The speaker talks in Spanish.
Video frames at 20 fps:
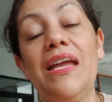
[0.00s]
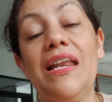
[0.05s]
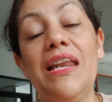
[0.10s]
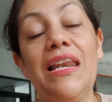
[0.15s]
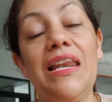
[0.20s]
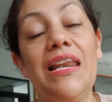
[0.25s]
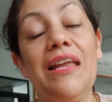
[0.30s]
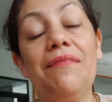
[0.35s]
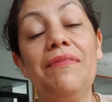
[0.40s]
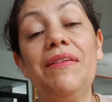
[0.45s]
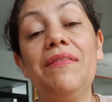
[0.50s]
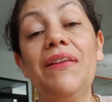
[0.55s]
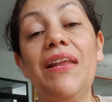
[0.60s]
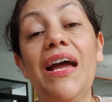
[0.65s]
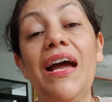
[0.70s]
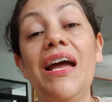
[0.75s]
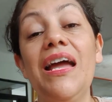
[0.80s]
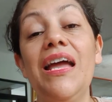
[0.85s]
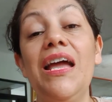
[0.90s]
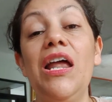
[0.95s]
en la
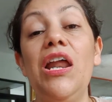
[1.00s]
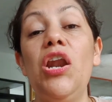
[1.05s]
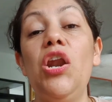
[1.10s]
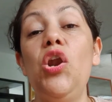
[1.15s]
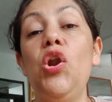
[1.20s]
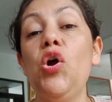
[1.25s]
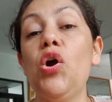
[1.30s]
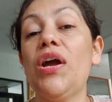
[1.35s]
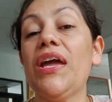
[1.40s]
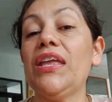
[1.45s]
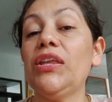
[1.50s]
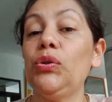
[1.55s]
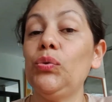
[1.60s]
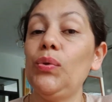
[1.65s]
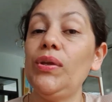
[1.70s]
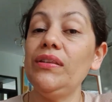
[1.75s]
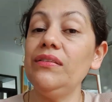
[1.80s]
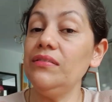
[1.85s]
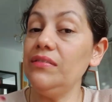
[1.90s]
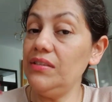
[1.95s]
Biblia, lo que
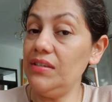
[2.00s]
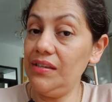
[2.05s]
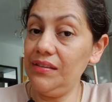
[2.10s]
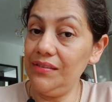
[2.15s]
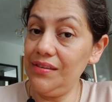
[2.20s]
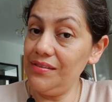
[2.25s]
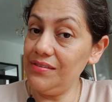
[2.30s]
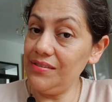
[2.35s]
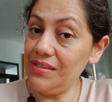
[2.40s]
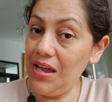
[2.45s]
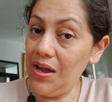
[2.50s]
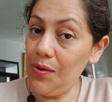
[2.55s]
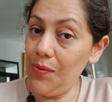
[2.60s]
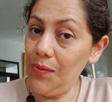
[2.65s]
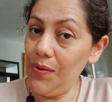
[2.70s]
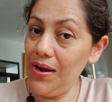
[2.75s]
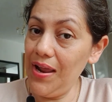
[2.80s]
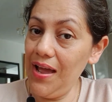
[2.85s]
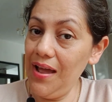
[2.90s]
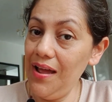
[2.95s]
no entiendes
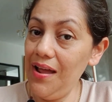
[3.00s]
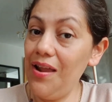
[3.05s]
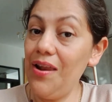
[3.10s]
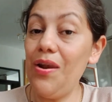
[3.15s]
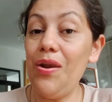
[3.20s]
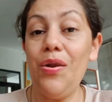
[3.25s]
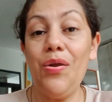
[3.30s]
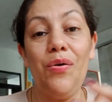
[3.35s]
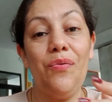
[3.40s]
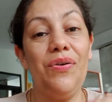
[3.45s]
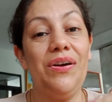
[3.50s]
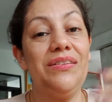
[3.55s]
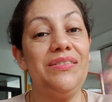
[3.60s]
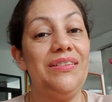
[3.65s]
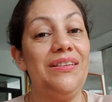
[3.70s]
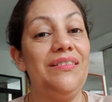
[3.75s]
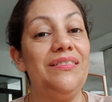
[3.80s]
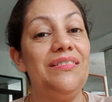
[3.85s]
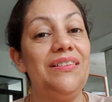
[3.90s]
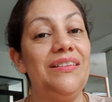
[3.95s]
ahora, lo
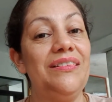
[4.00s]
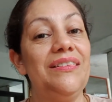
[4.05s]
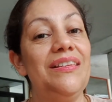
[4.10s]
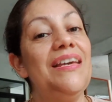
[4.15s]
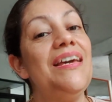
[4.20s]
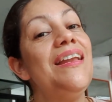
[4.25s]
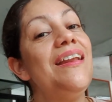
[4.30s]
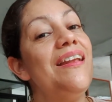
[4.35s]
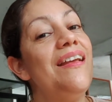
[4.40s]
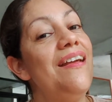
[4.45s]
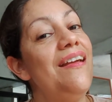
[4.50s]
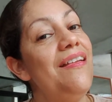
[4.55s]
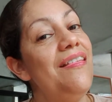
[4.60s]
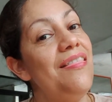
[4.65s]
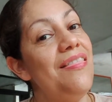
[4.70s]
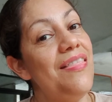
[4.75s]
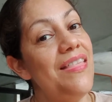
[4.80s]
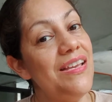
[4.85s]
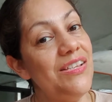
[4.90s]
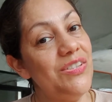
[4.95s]
vas a entender
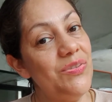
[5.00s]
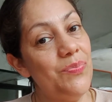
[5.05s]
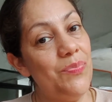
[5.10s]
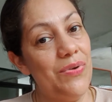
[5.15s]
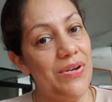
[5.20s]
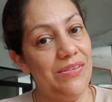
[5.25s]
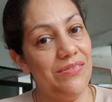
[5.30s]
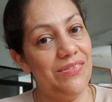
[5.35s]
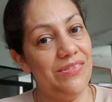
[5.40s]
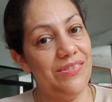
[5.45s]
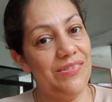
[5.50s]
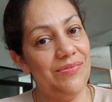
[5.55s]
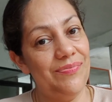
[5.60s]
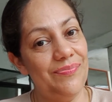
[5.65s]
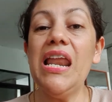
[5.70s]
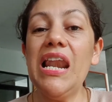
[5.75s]
después.